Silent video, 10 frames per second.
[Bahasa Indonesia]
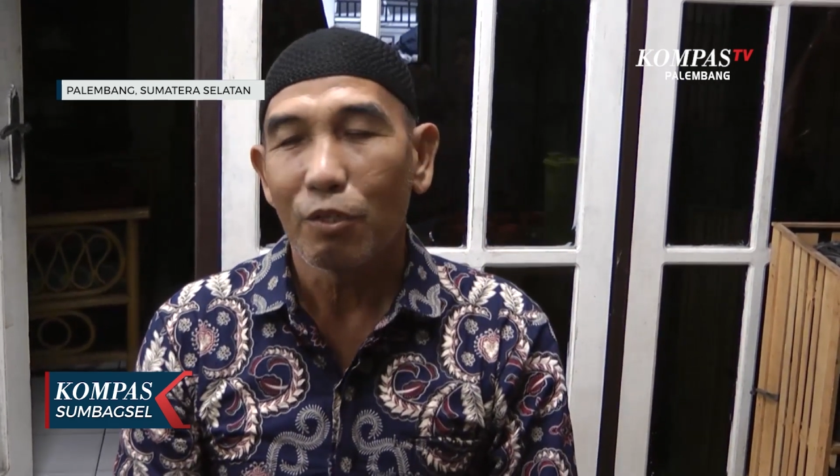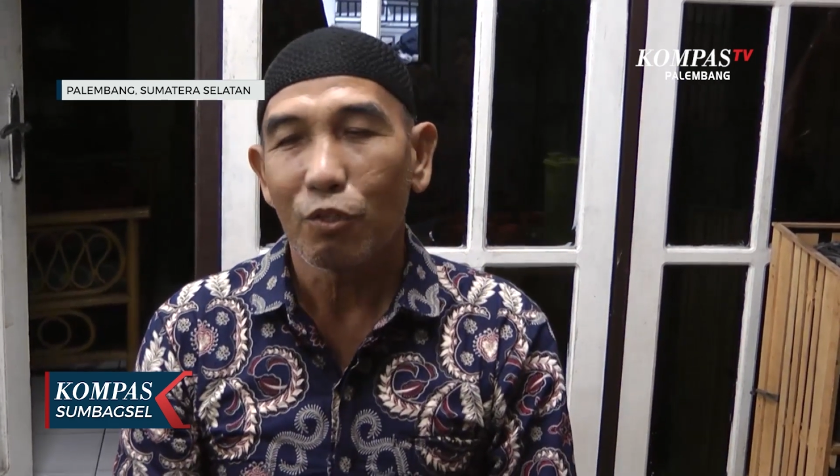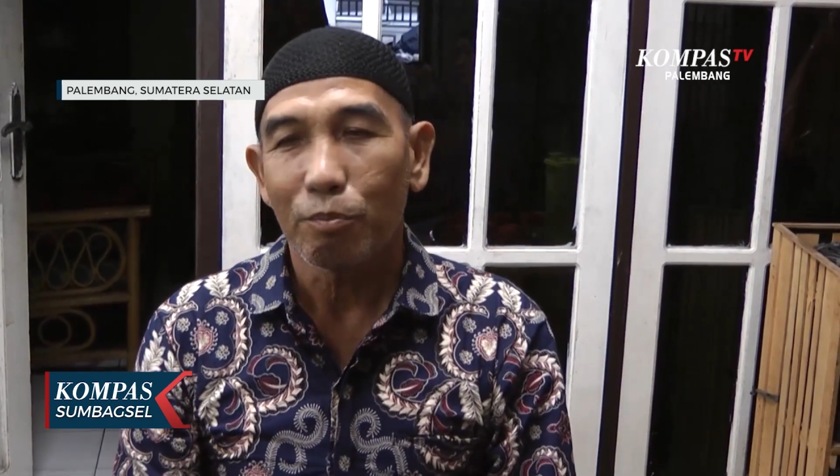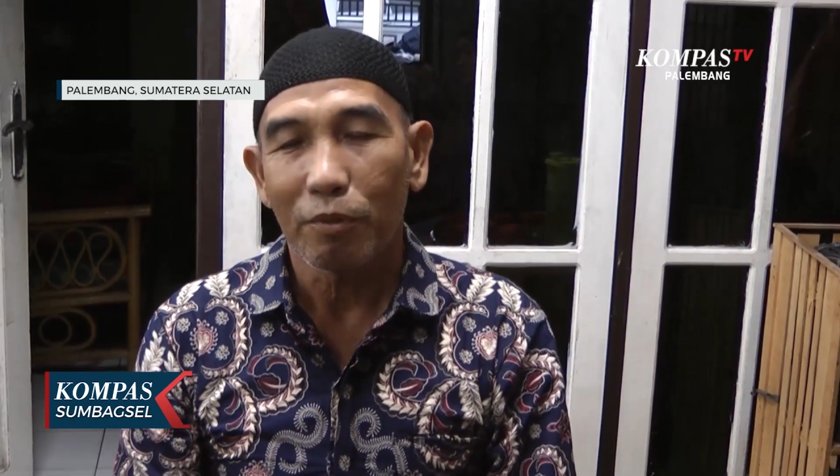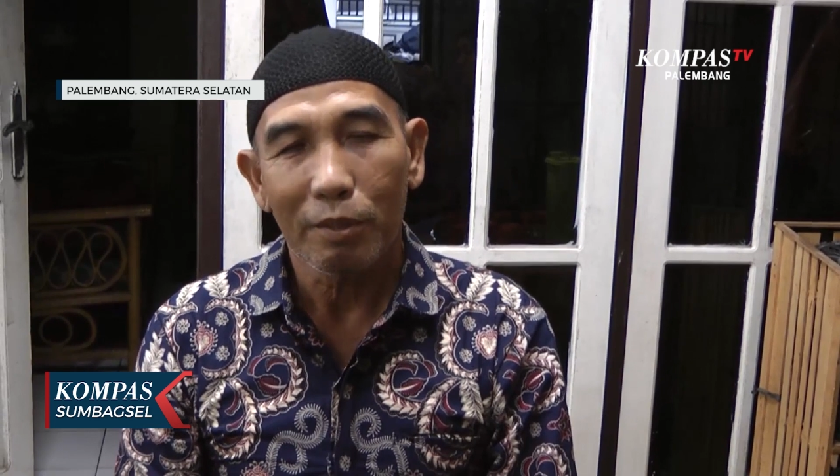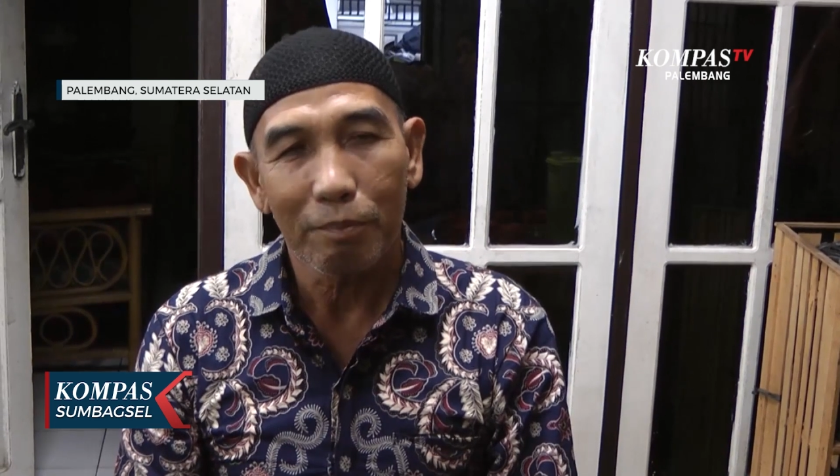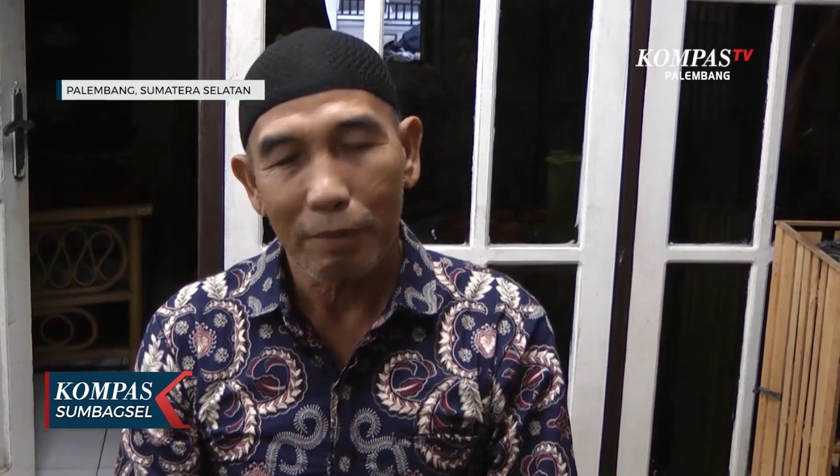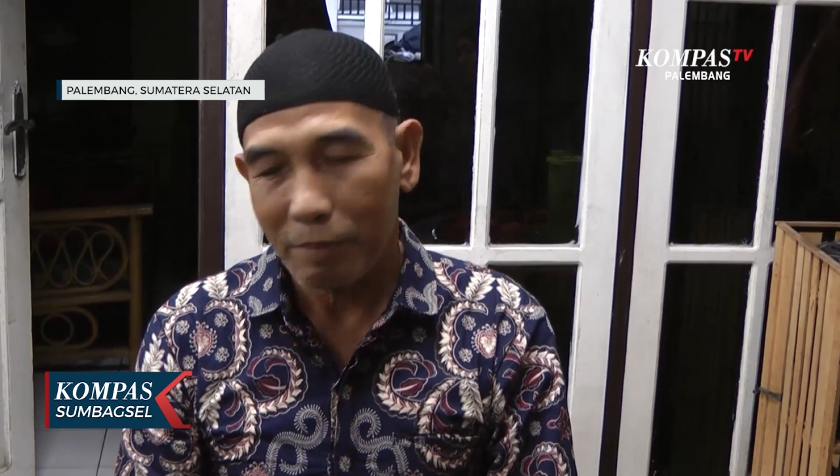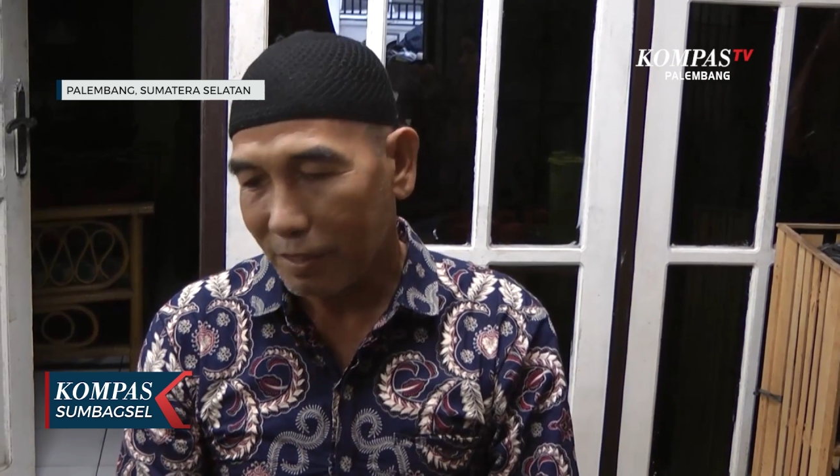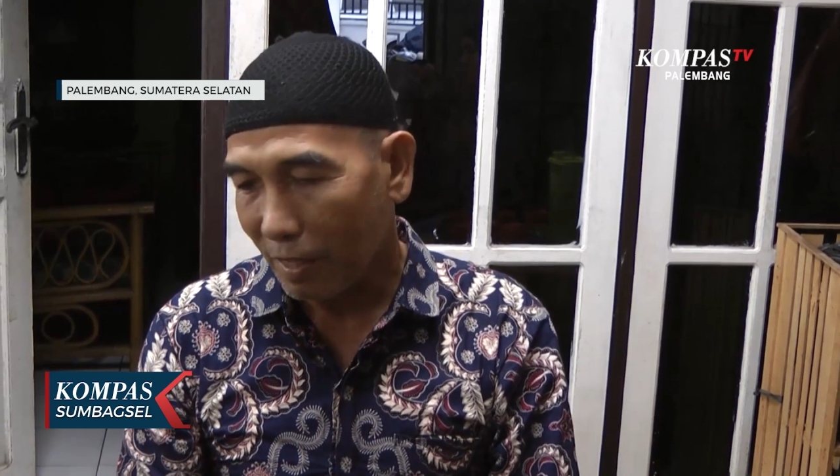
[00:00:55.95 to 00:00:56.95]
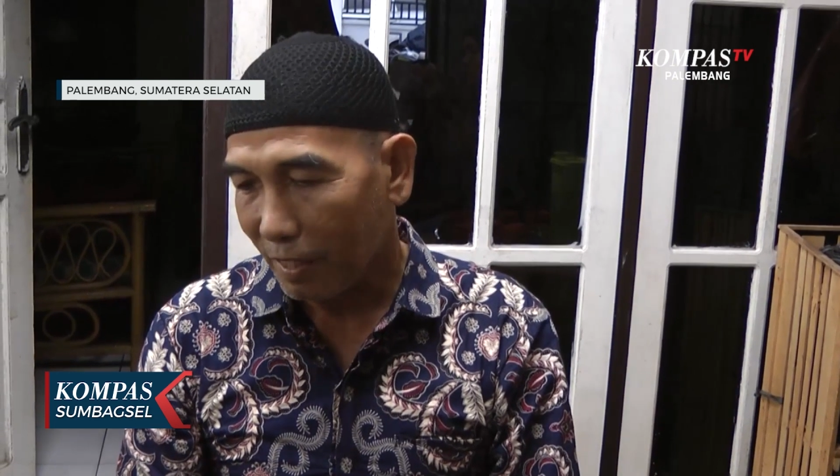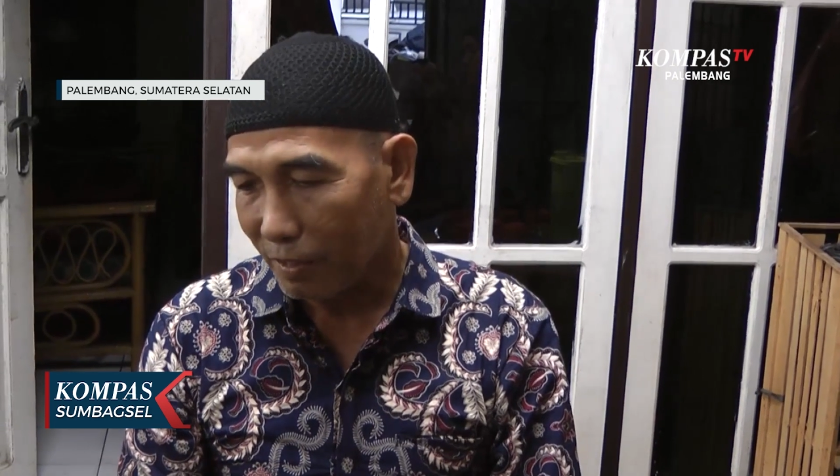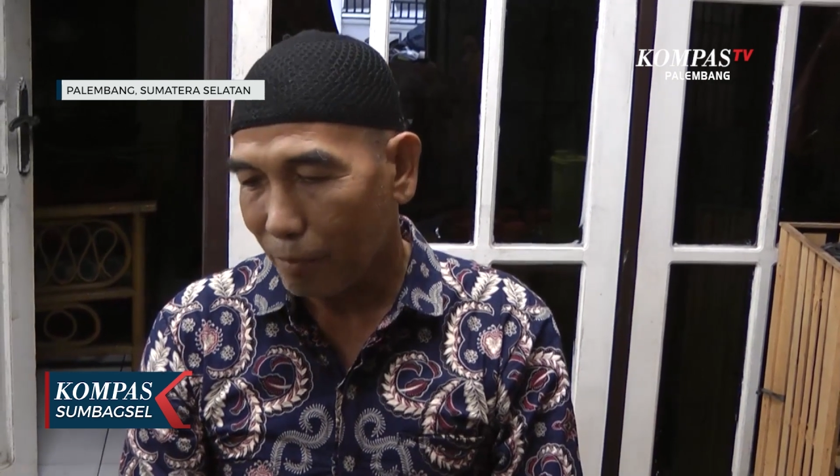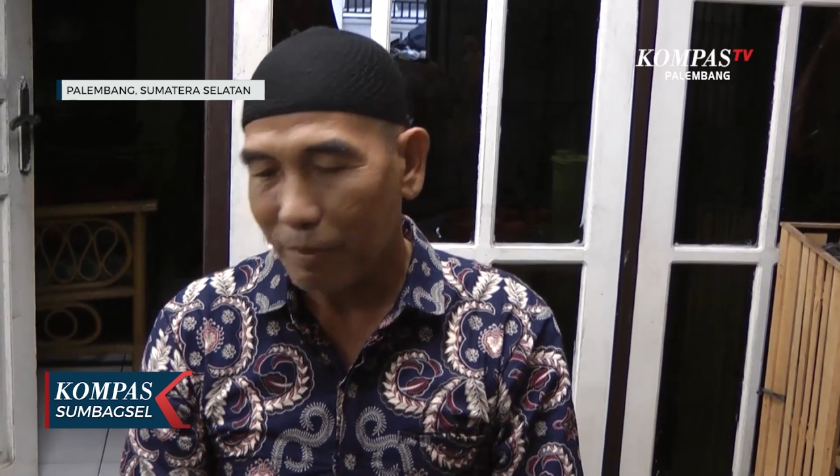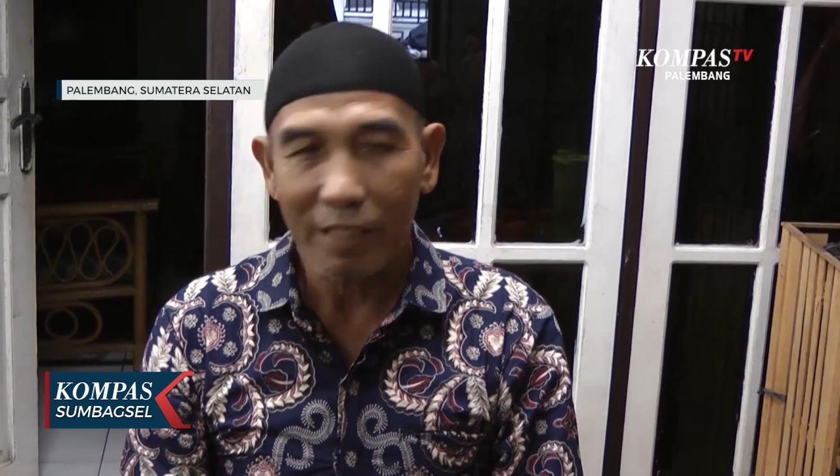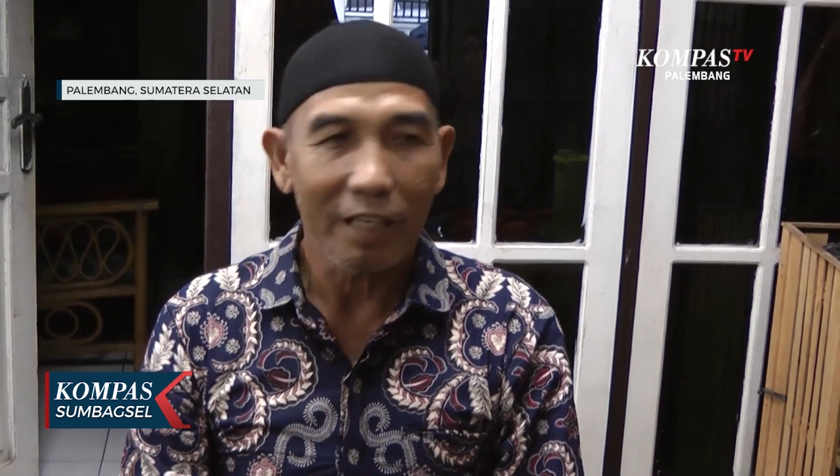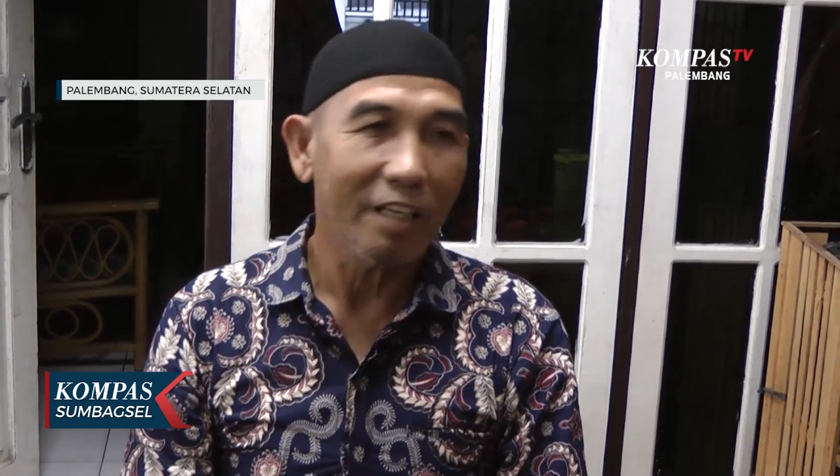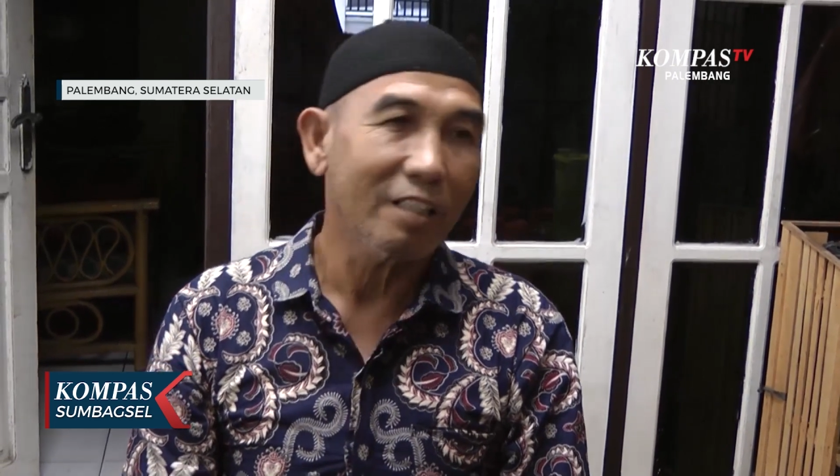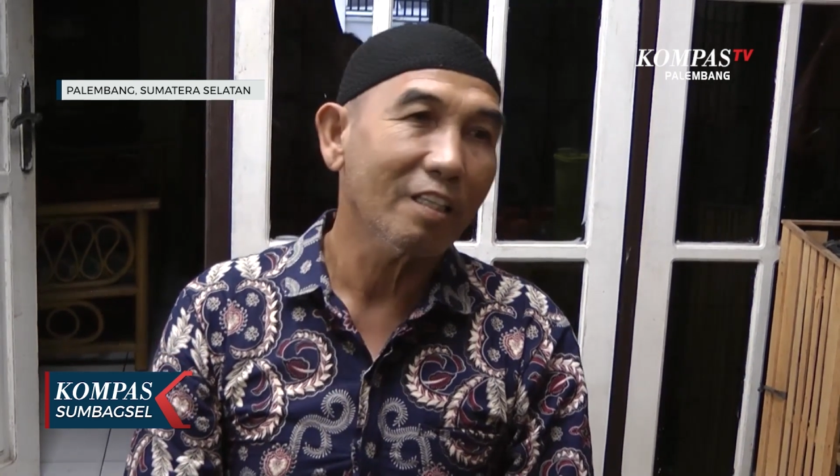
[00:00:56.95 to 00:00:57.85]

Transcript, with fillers: Pokoknya permasalahannya mereka